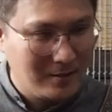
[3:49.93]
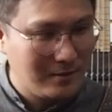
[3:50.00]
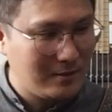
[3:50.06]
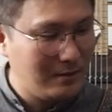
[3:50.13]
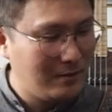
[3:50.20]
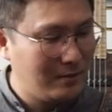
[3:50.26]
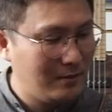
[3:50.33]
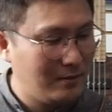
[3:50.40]

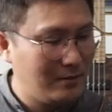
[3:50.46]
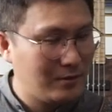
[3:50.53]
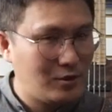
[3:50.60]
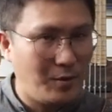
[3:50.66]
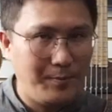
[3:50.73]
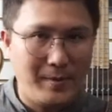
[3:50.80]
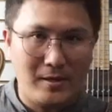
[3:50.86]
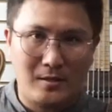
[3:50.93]
그
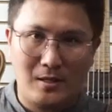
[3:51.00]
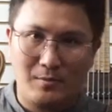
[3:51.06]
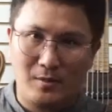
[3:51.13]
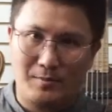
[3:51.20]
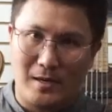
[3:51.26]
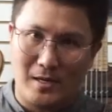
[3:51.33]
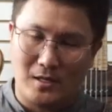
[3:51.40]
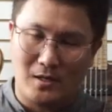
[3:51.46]
첫박을
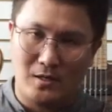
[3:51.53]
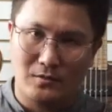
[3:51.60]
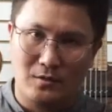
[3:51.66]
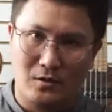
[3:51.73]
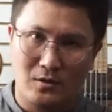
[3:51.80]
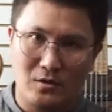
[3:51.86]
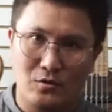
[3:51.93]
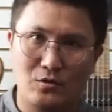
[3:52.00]
한번
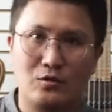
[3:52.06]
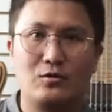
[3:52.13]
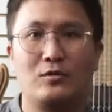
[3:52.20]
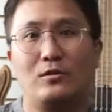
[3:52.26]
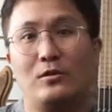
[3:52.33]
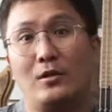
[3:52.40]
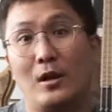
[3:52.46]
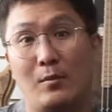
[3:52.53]
바꿔서
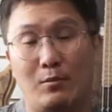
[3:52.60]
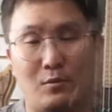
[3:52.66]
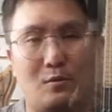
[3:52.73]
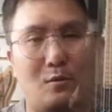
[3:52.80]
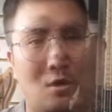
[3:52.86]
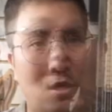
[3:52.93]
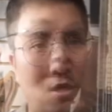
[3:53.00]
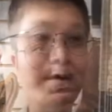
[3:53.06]
연주를
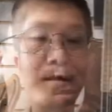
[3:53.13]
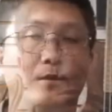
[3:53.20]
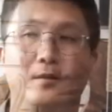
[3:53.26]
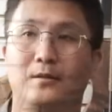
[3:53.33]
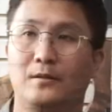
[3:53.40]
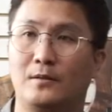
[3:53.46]
해보도록 하겠습니다